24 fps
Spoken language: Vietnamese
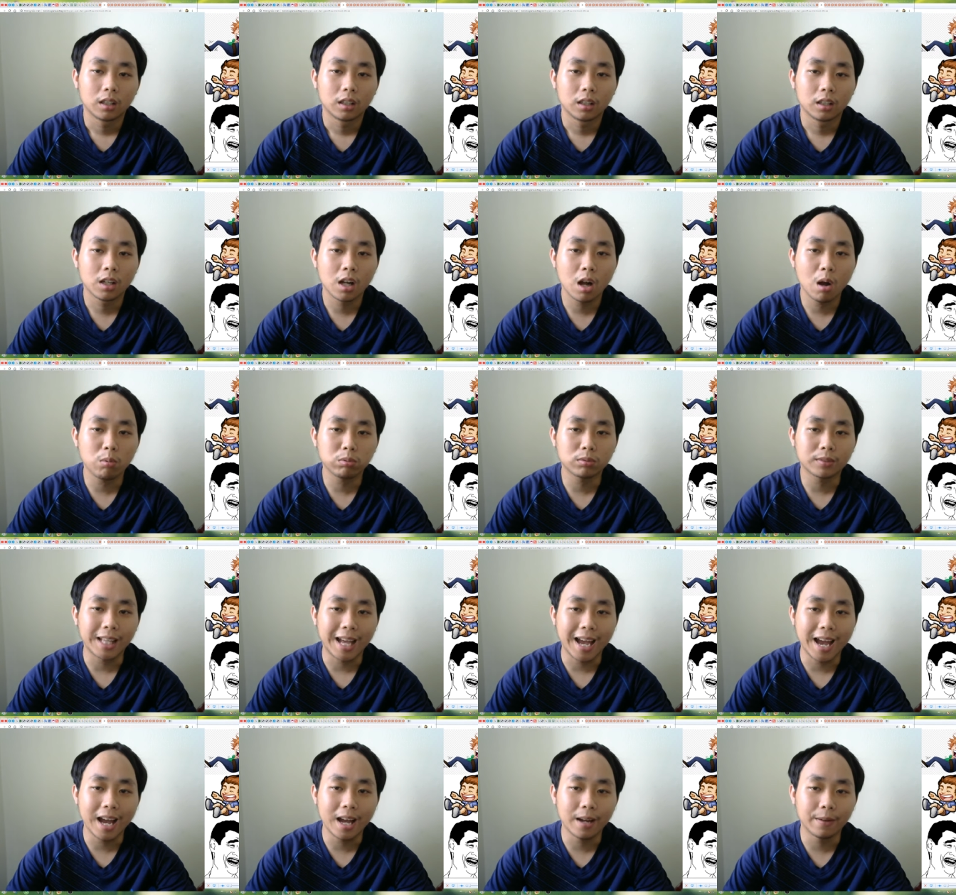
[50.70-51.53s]
Ngốc
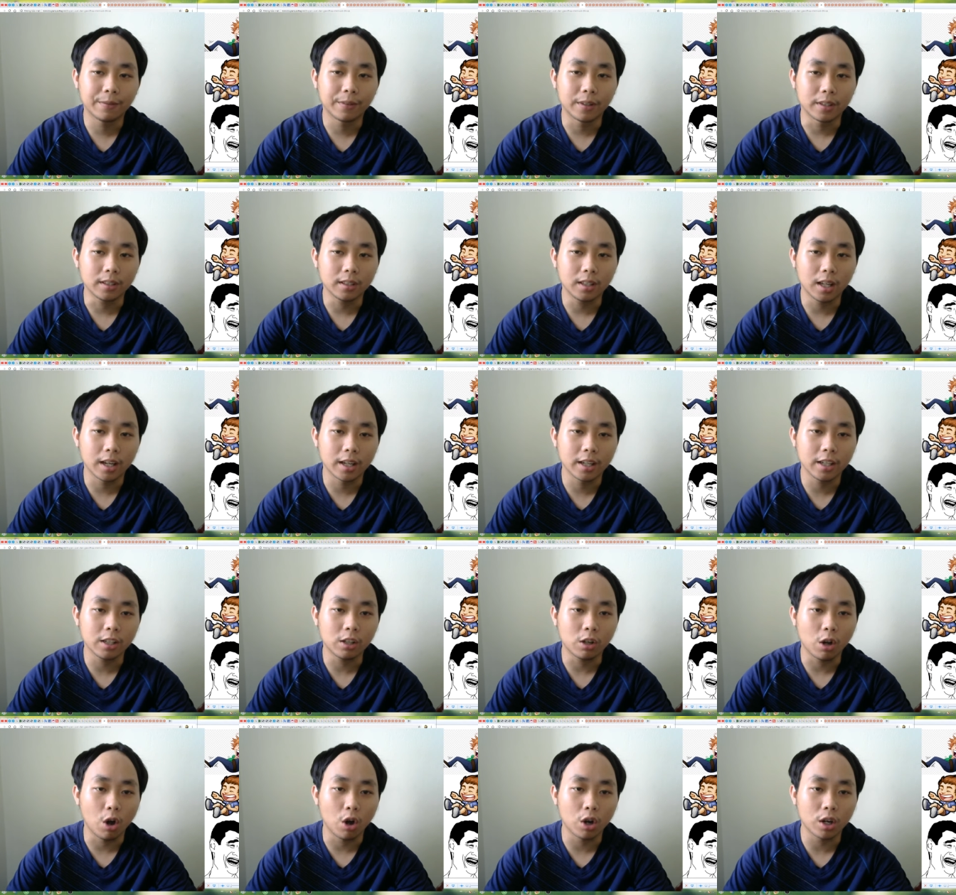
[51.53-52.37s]
ta vẫn
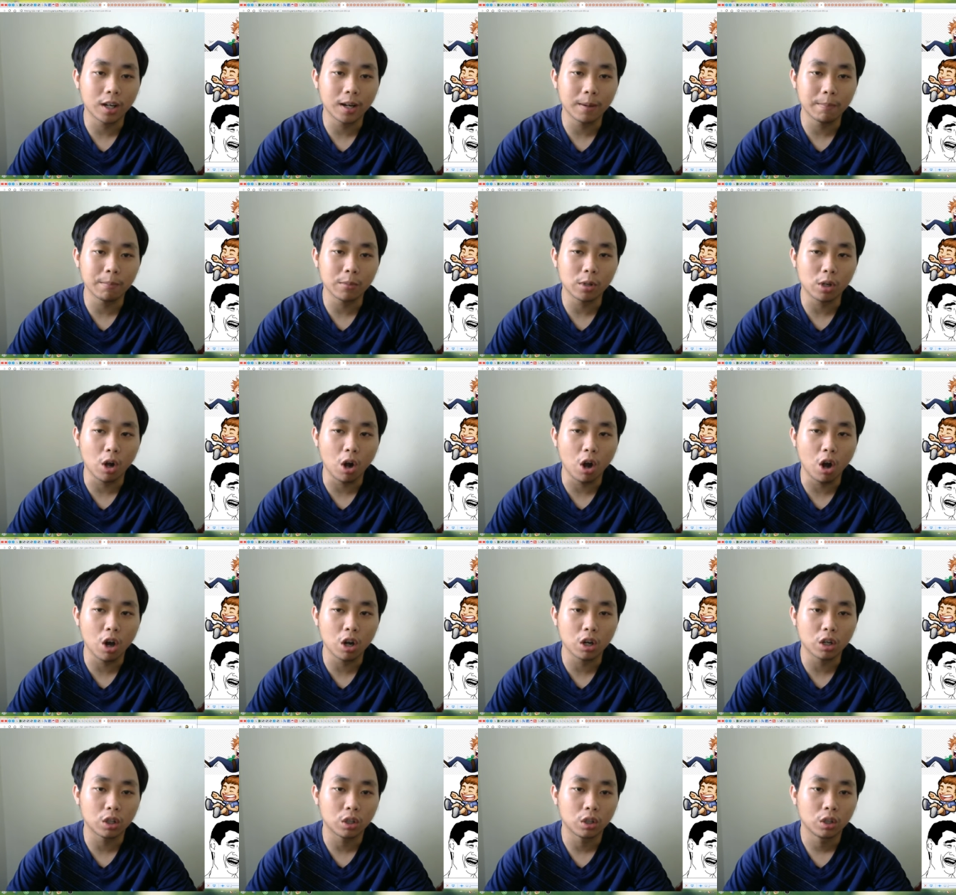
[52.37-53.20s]
thấy có 5
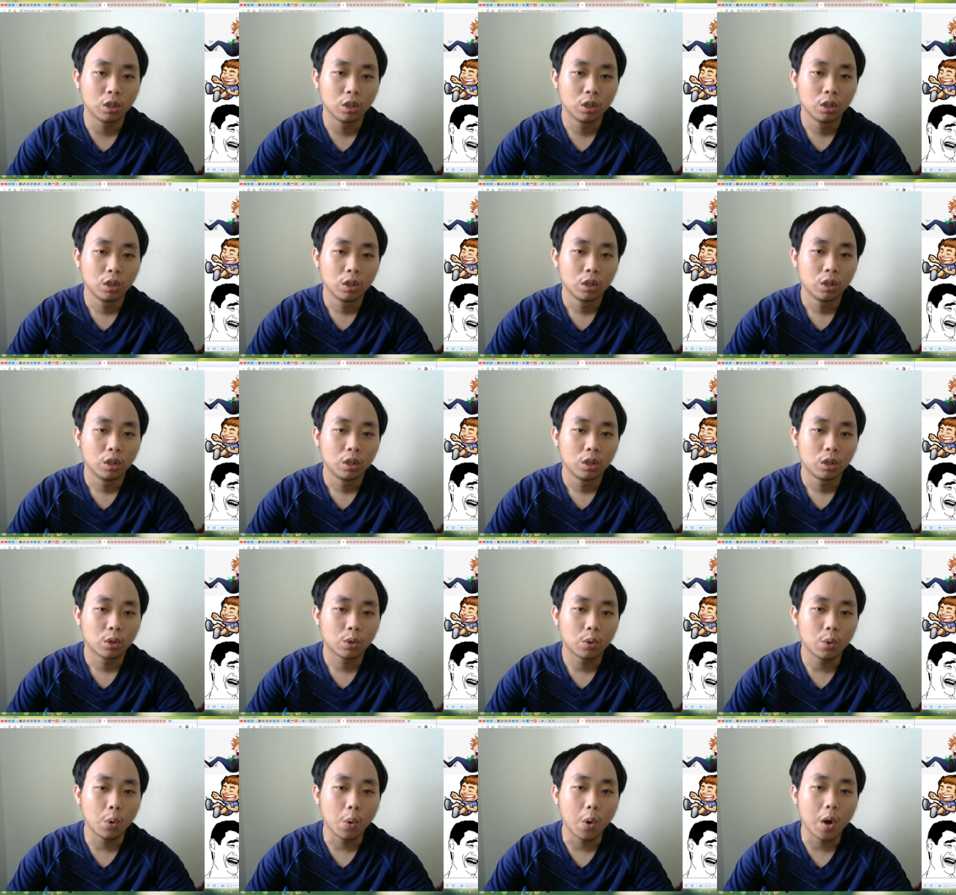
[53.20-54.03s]
con
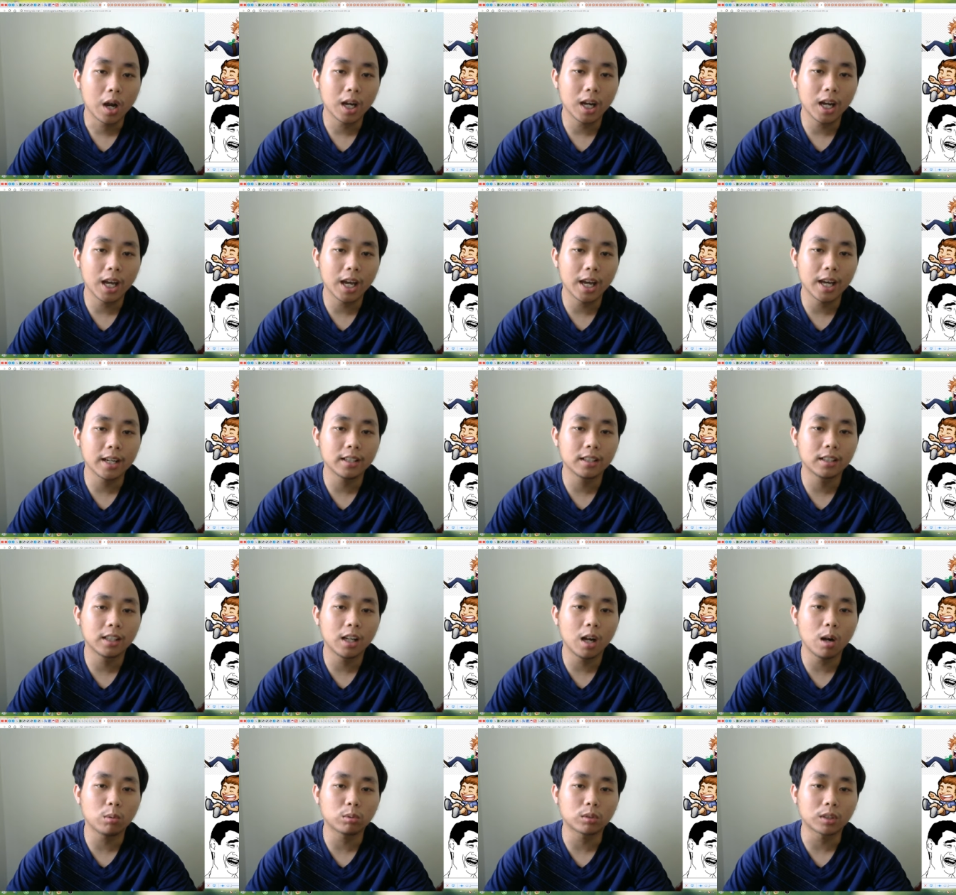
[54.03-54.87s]
Cuống
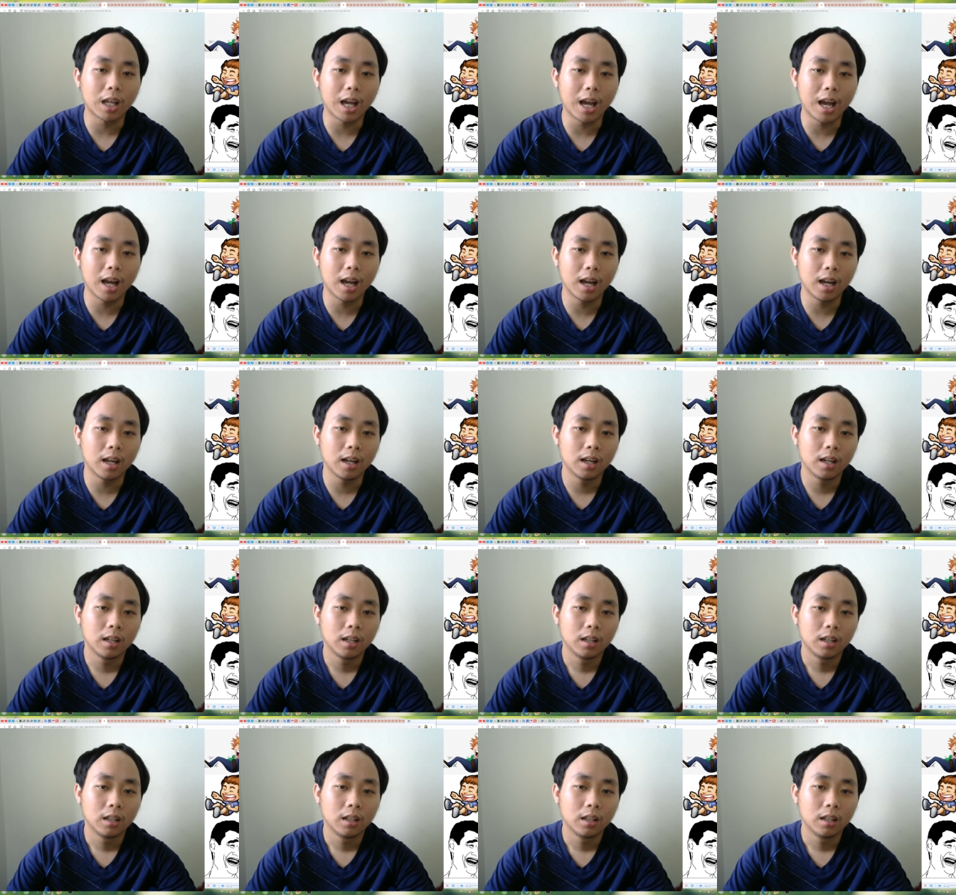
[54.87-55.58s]
lên ngốc ta